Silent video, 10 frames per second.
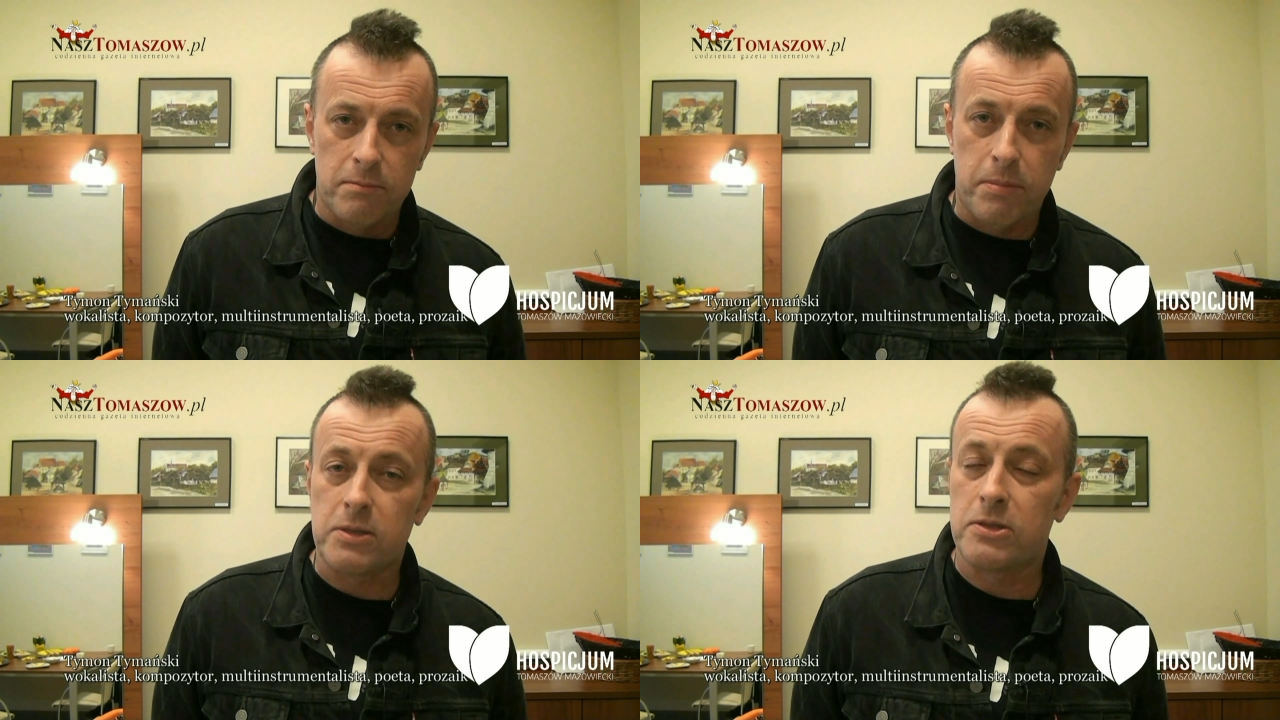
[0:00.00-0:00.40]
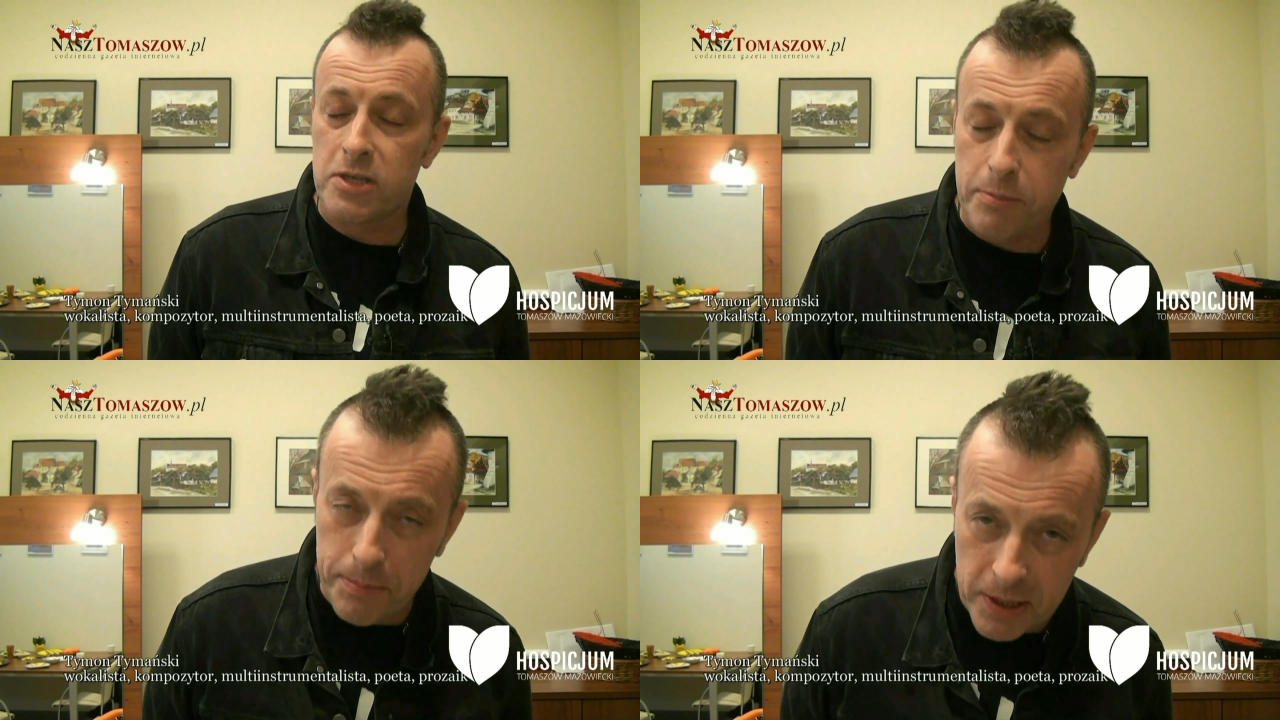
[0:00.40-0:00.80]
Bardzo
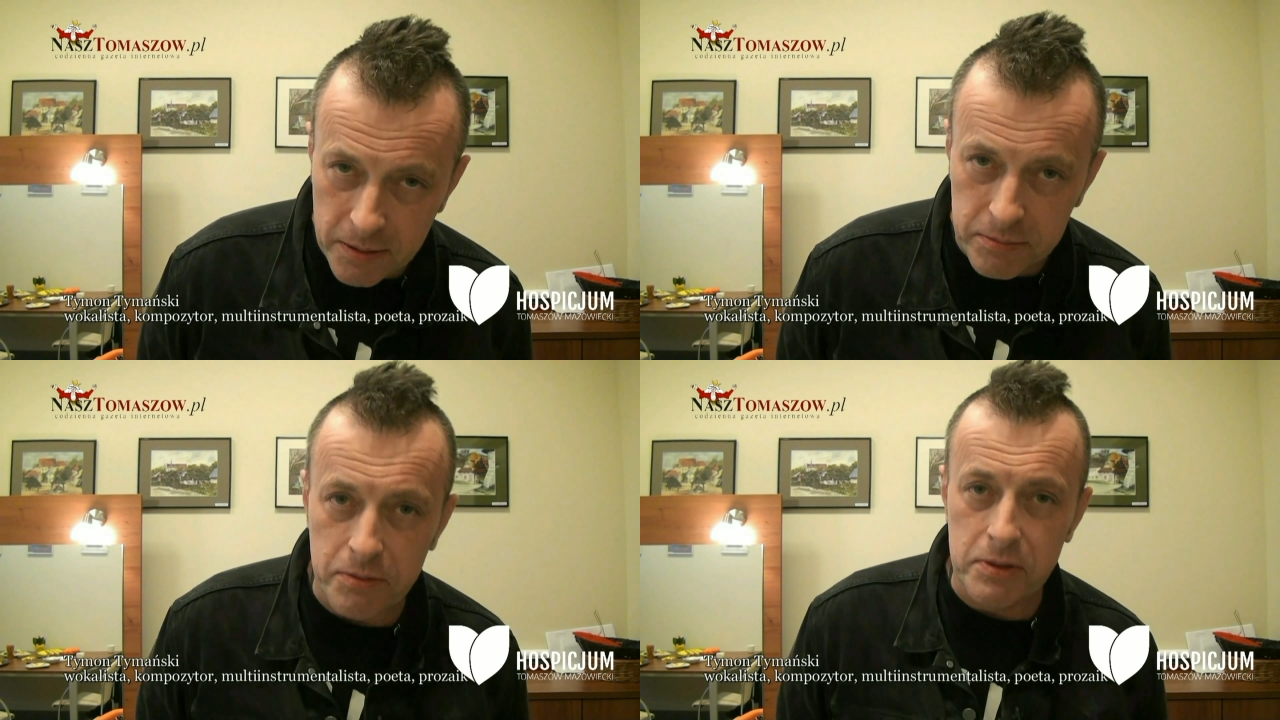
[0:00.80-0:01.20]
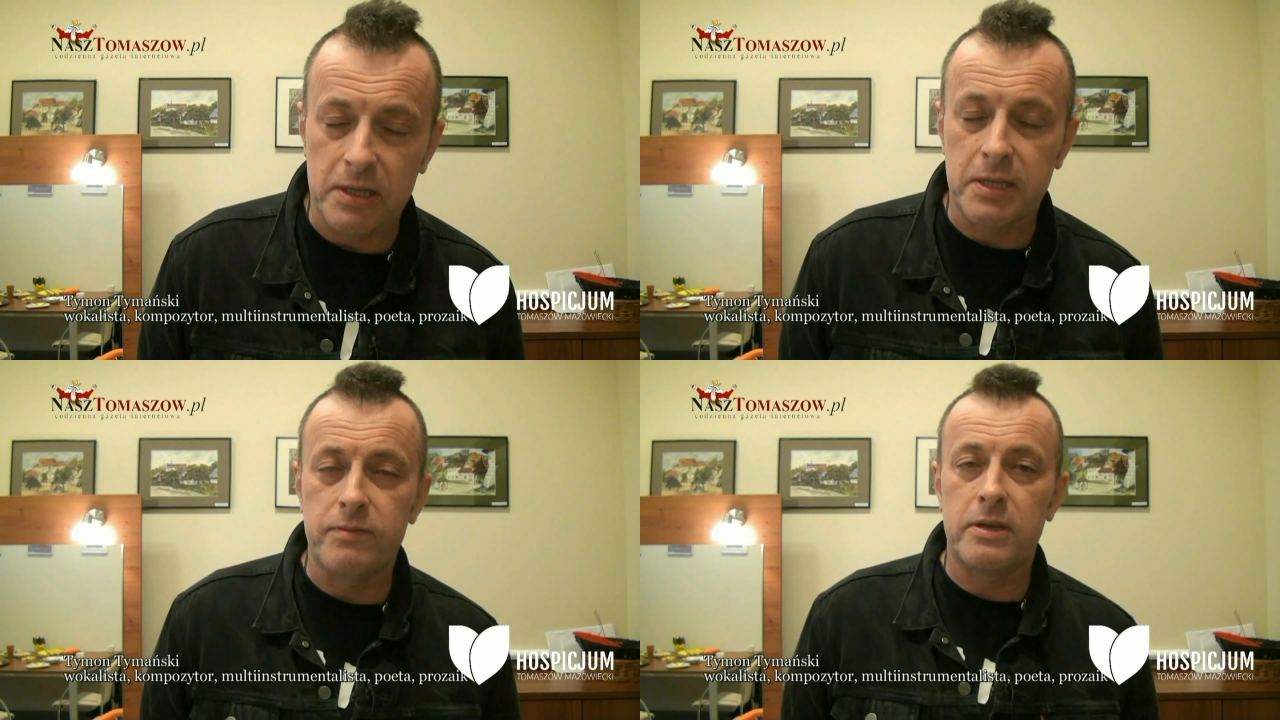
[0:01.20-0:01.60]
serdecznie popieram tę
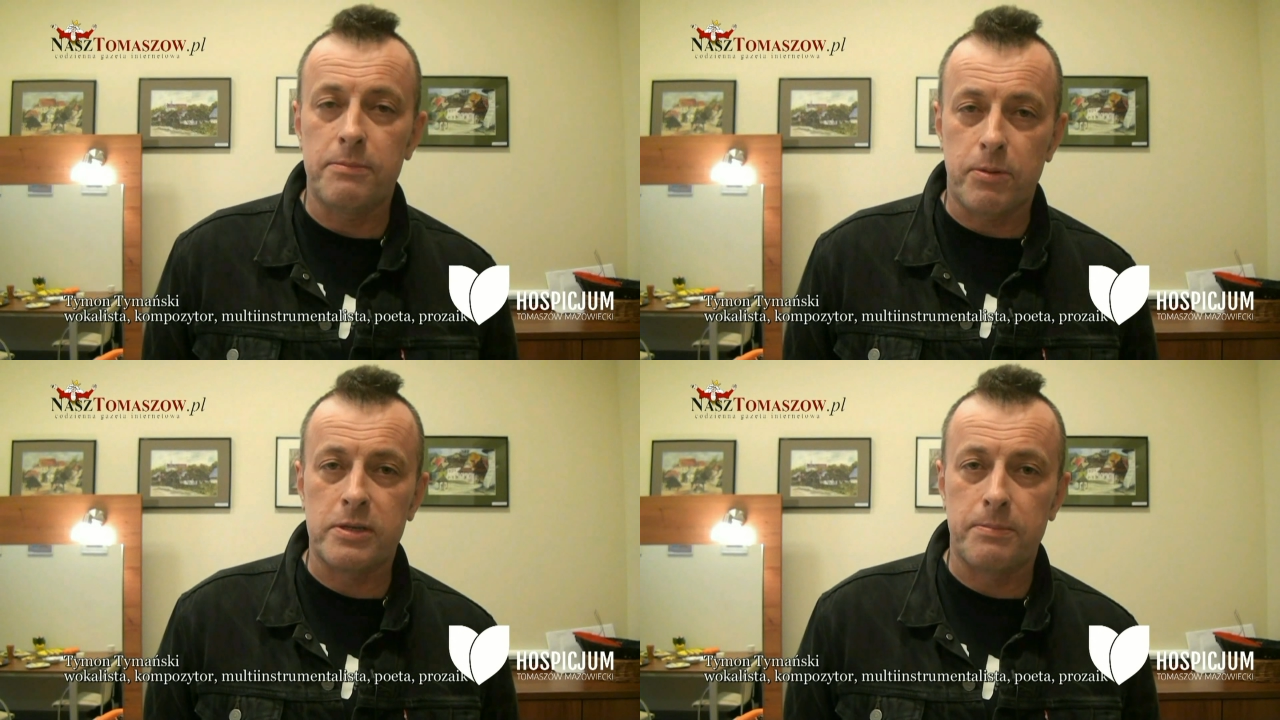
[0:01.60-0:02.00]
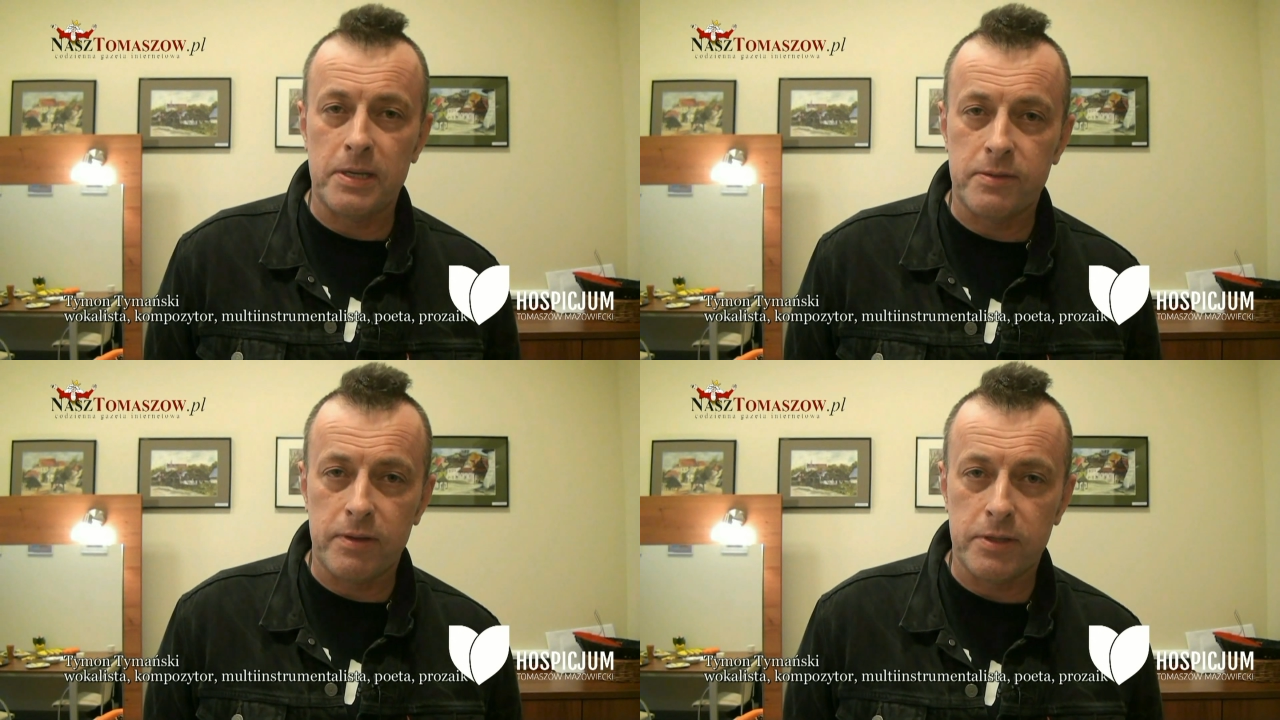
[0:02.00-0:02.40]
inicjatywę i proszę
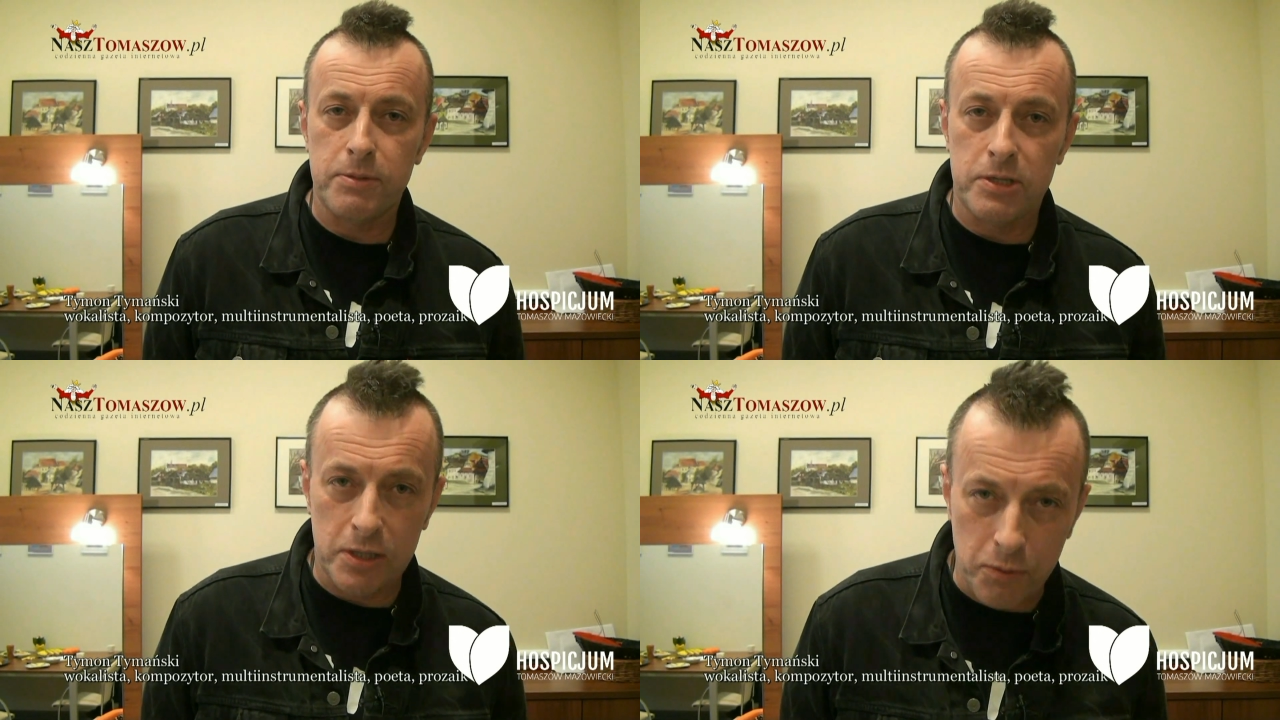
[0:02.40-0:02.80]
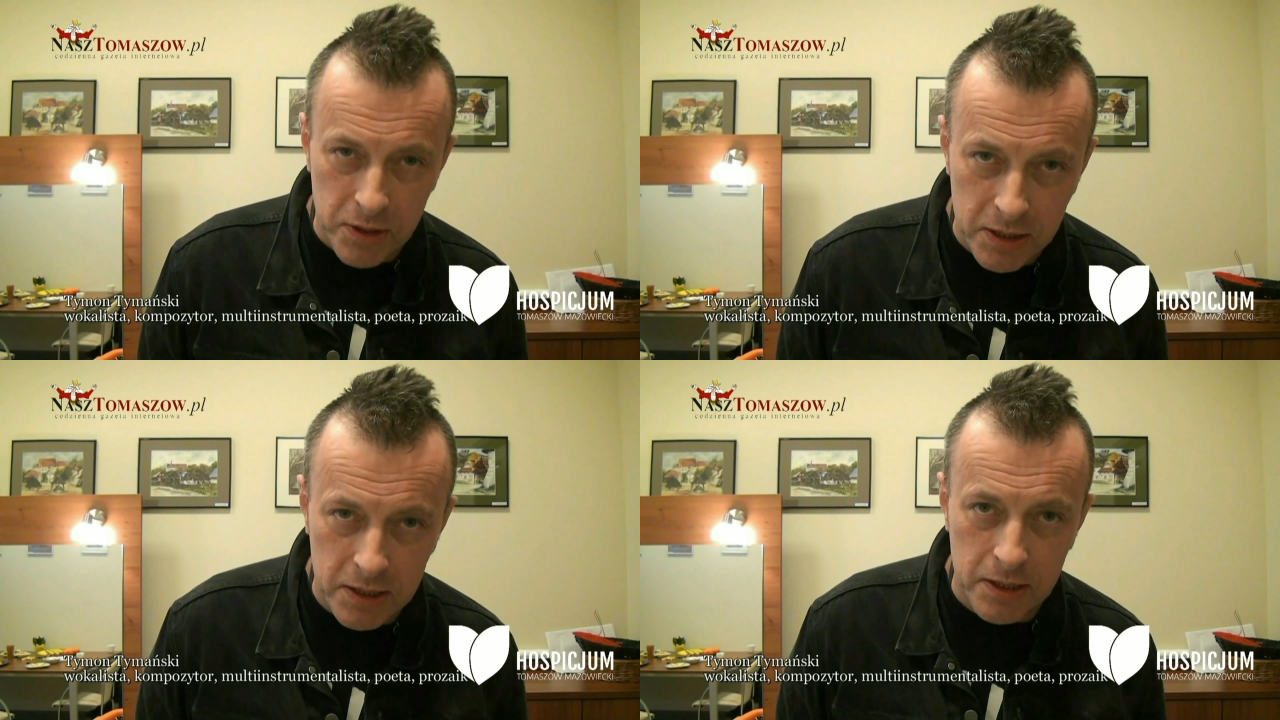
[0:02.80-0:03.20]
Państwa, żebyście się
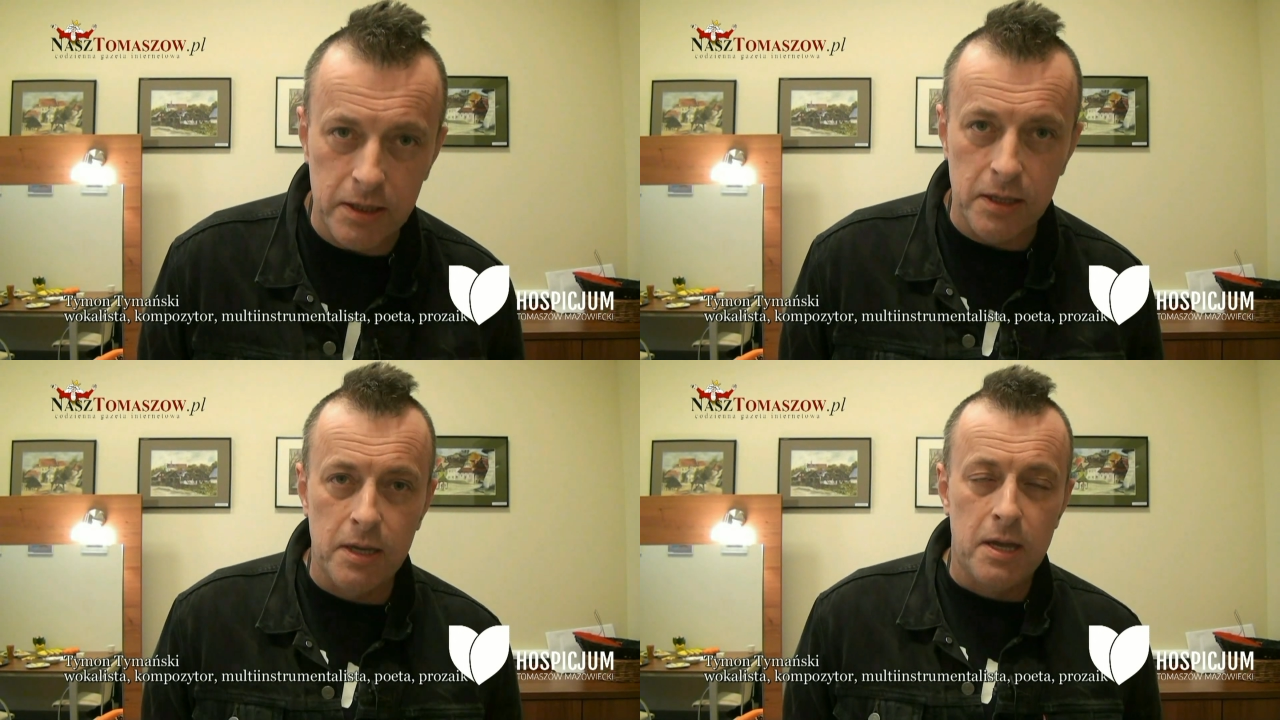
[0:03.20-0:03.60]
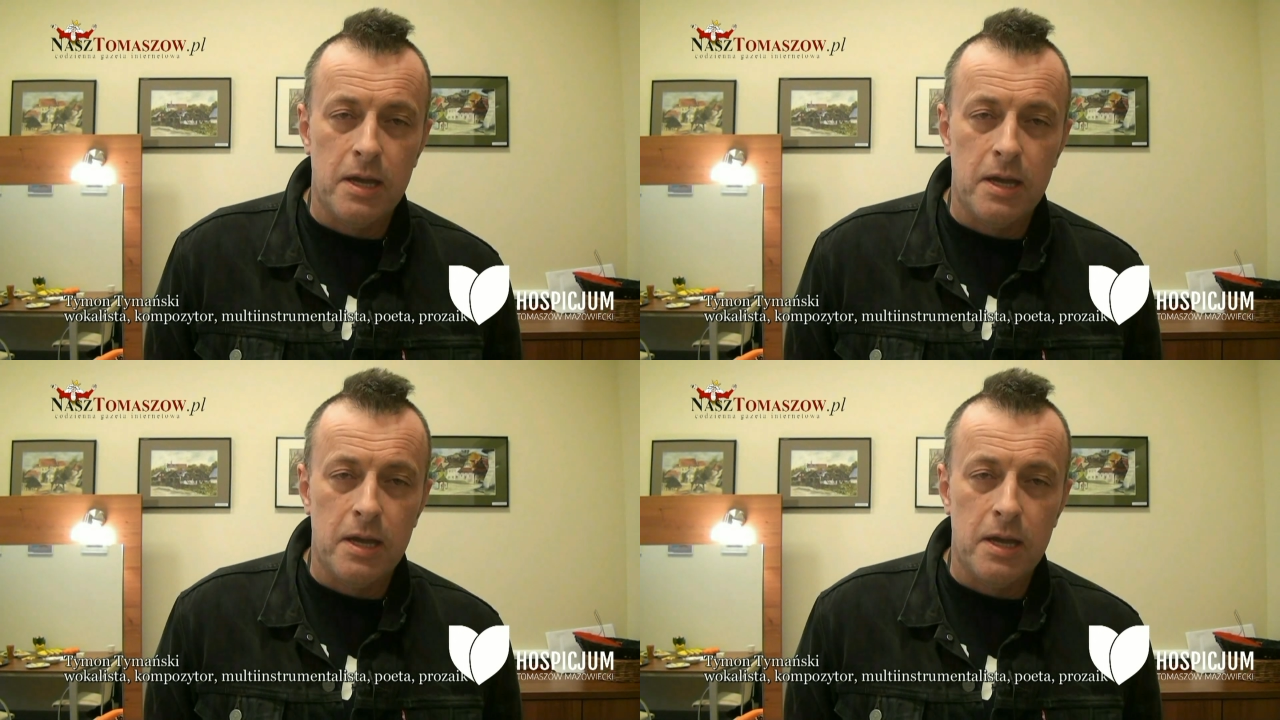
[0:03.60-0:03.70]
udzielili